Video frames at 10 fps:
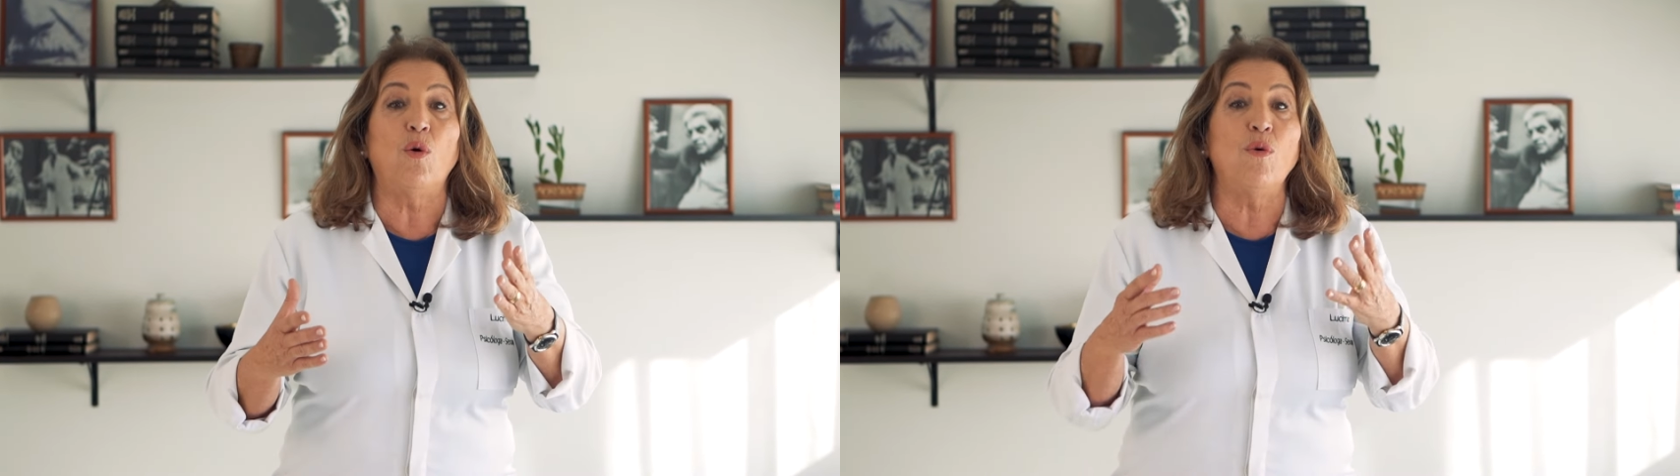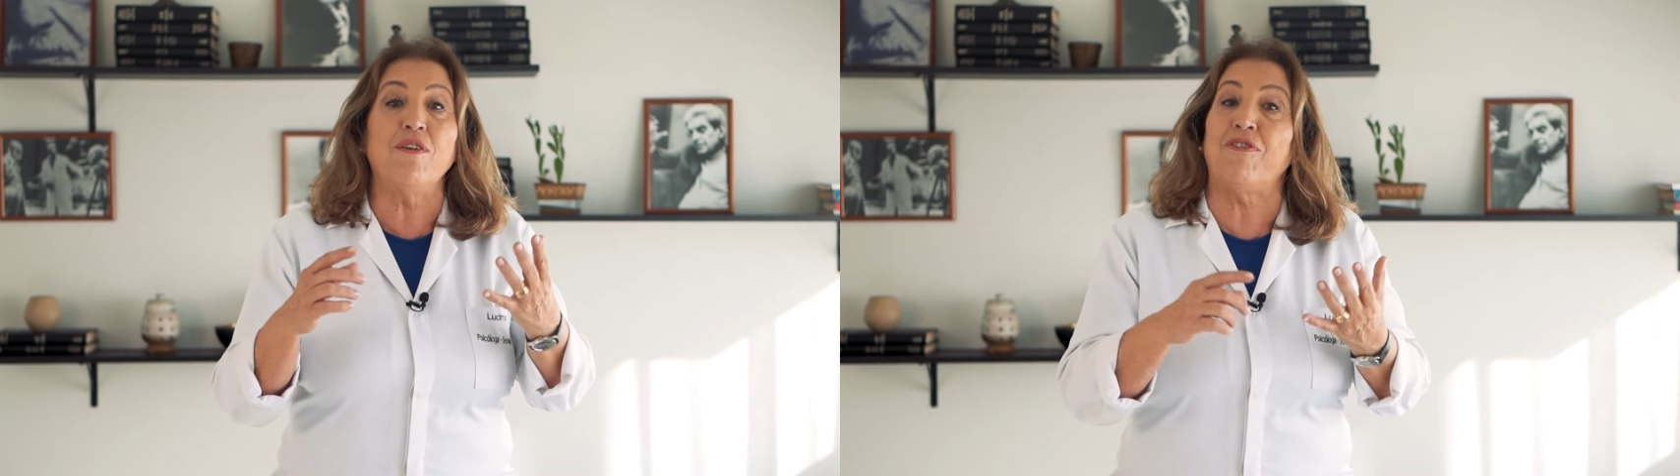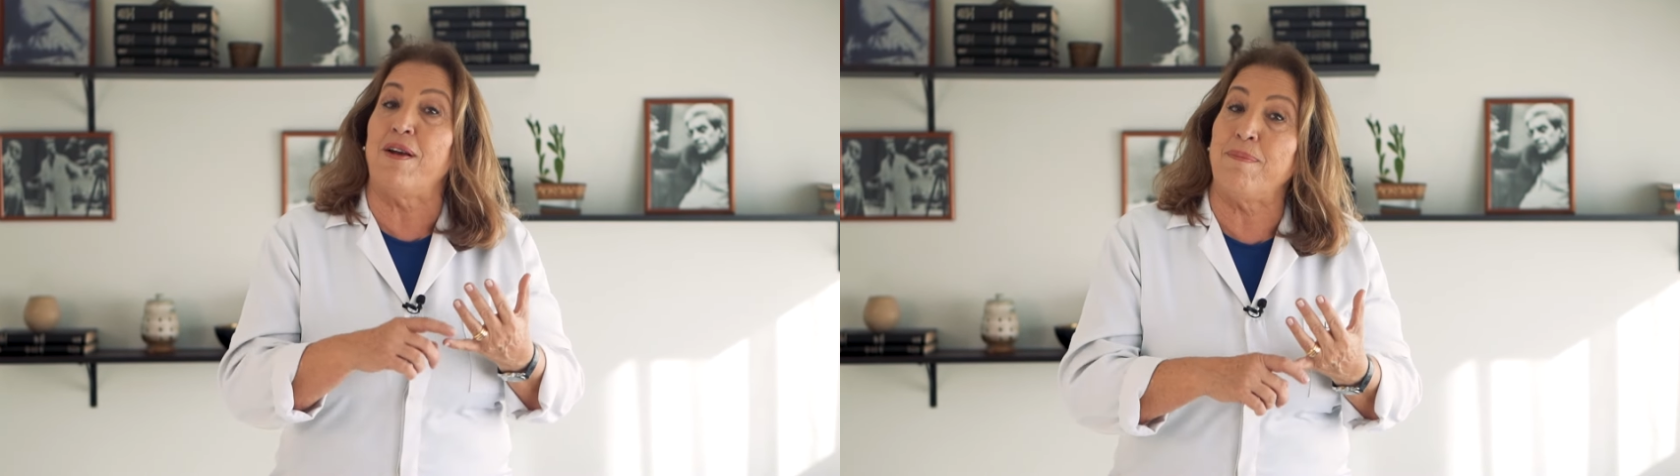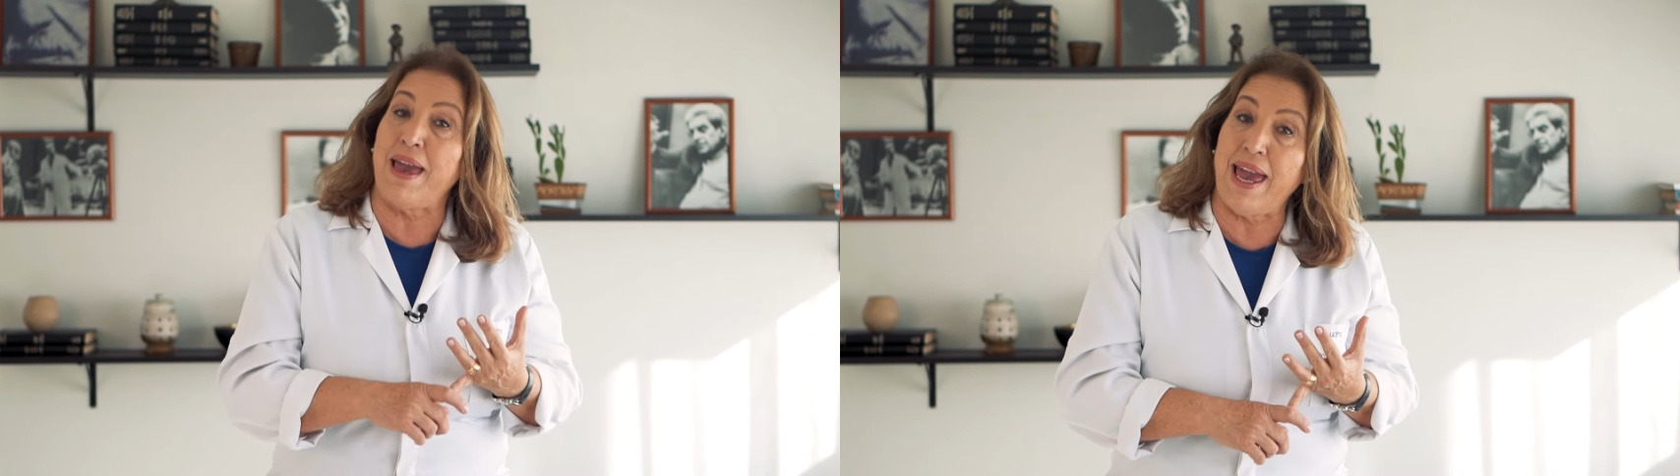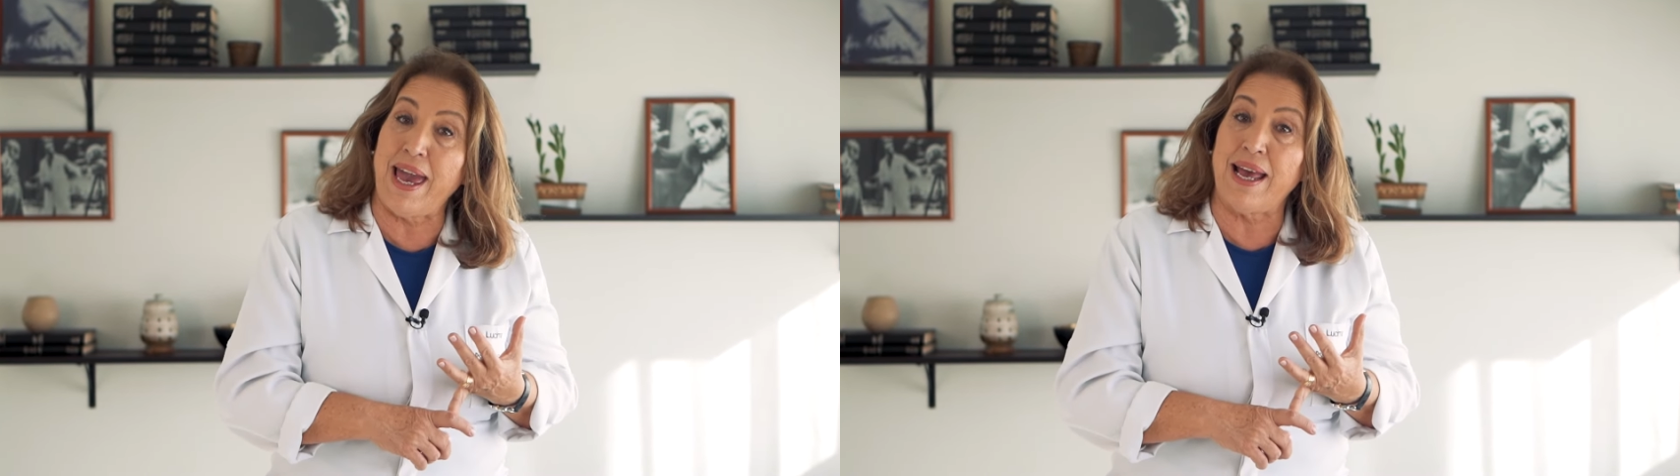com
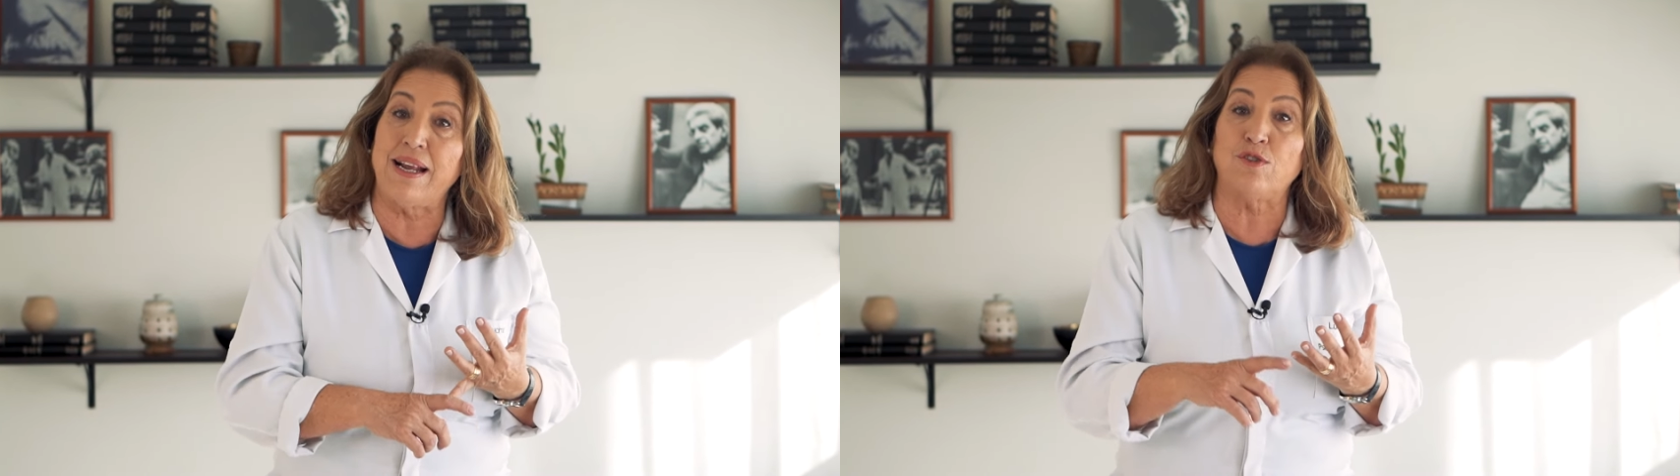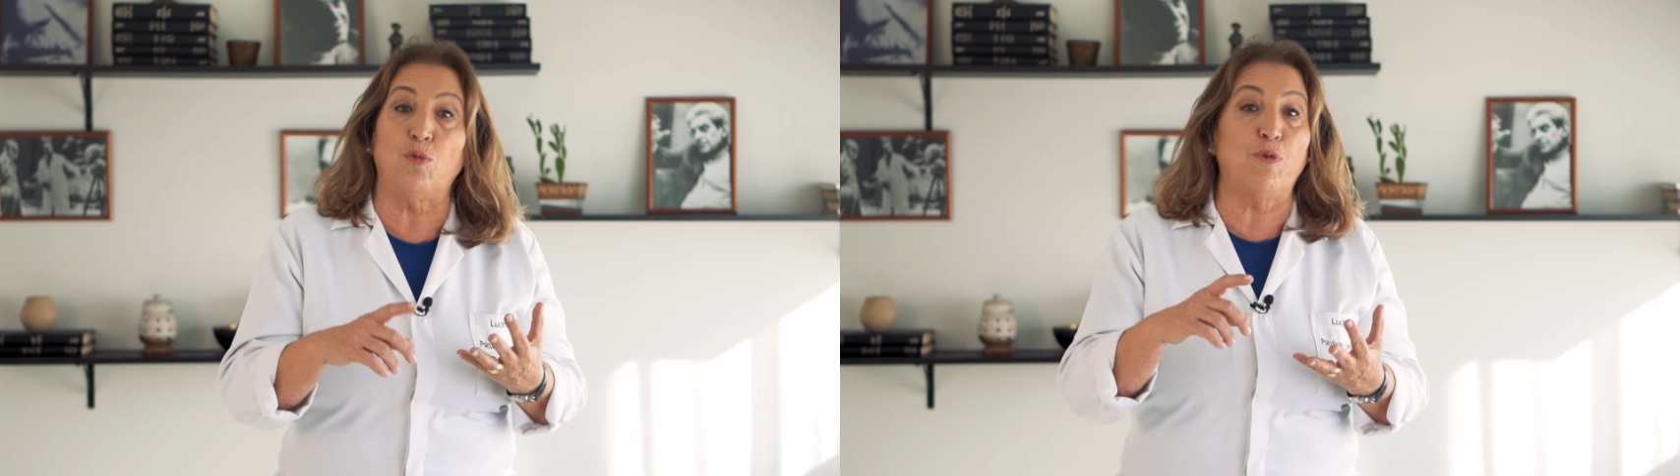enfermeiras ou